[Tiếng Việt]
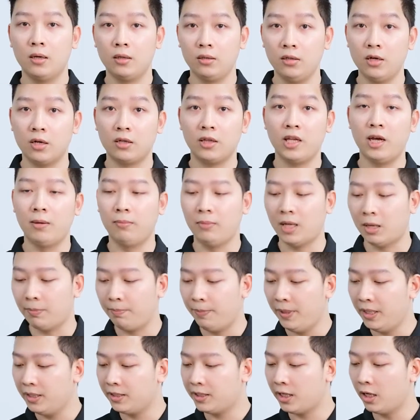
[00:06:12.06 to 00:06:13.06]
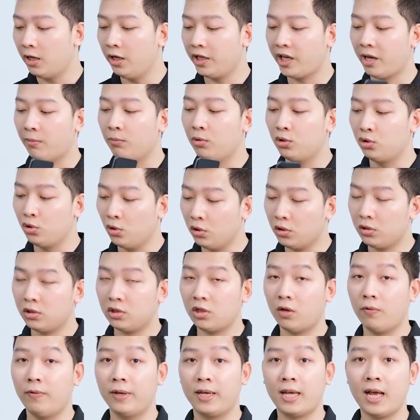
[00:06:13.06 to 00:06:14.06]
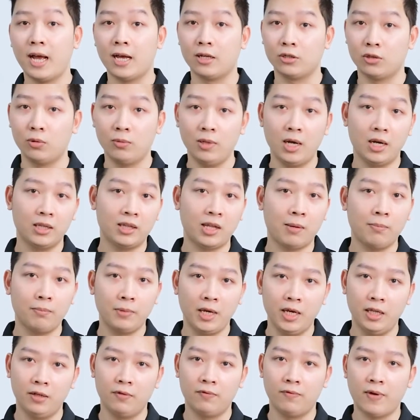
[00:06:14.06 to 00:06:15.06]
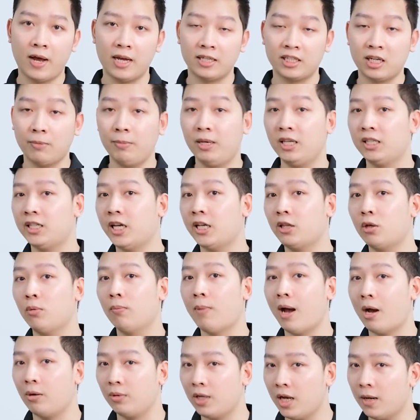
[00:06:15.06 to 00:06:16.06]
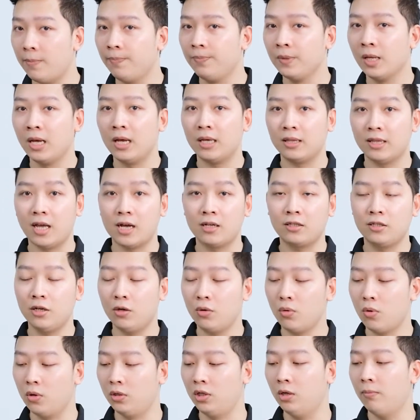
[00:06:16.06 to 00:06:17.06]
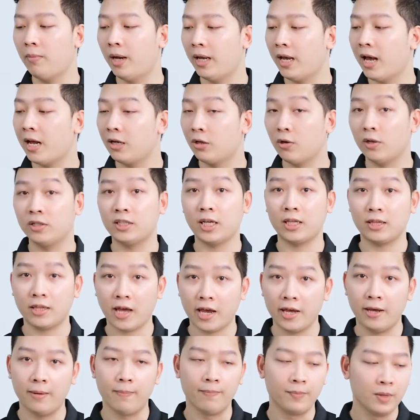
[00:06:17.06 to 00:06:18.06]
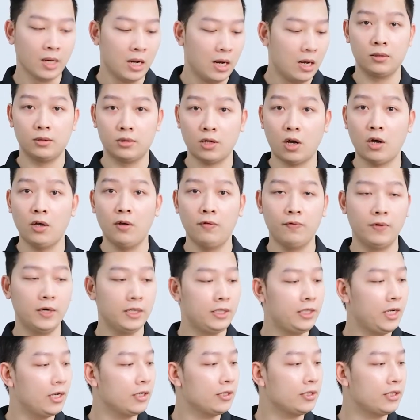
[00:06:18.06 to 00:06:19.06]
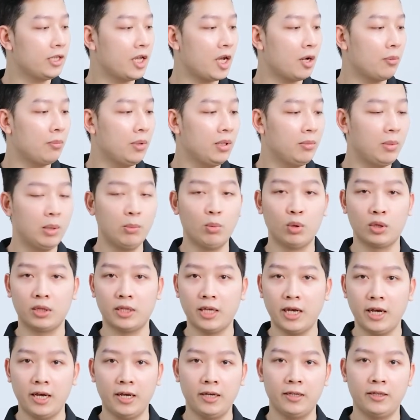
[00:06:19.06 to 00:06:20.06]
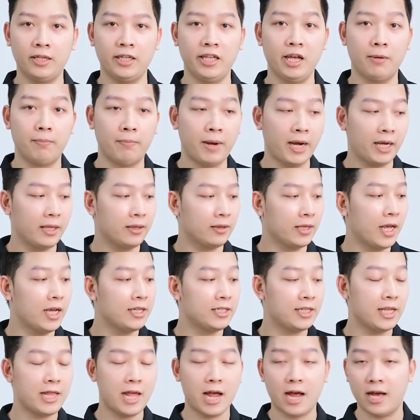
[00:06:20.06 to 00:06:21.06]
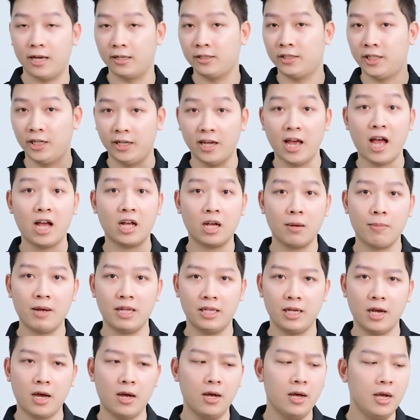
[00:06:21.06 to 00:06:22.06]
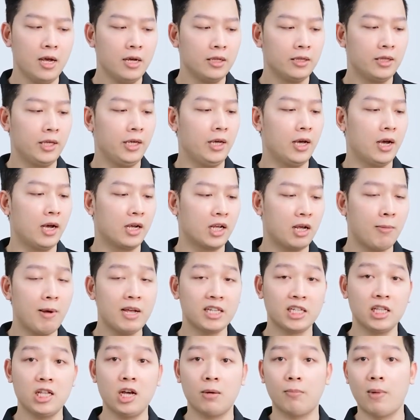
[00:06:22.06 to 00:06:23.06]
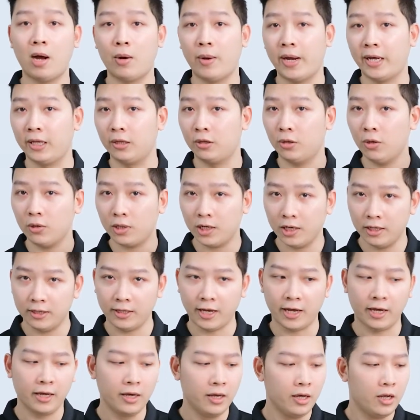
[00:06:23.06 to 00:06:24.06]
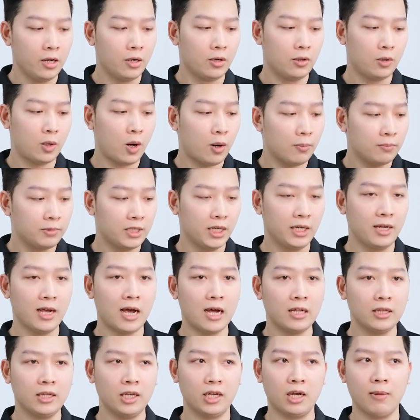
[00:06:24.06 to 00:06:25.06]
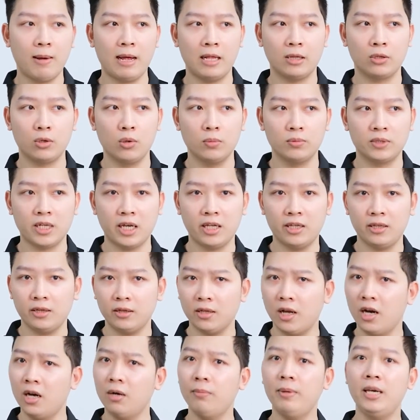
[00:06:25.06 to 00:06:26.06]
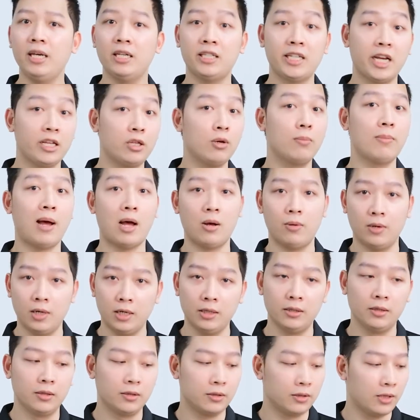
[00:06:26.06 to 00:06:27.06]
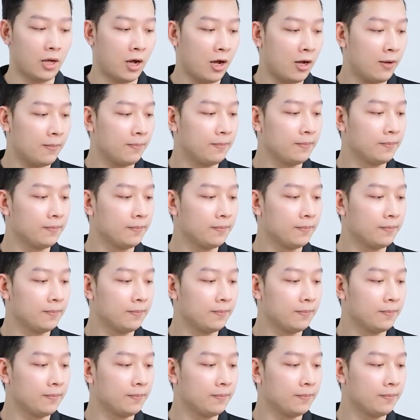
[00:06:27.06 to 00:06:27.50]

Nhược điểm là pin sẽ hơi kém một chút so với cả dung lượng 5000 và sẽ bị trễ thông báo nhé, đặc trưng của những máy Android sách tay. Rồi, với chiếc Xiaomi 11T thì điểm mạnh đây sẽ là hàng chính hãng các bạn nhé. Thì à, các bạn sẽ được bảo hành tốt hơn này. ROM chính hãng thì các bạn cũng sẽ đỡ bị trễ thông báo hơn. Đó.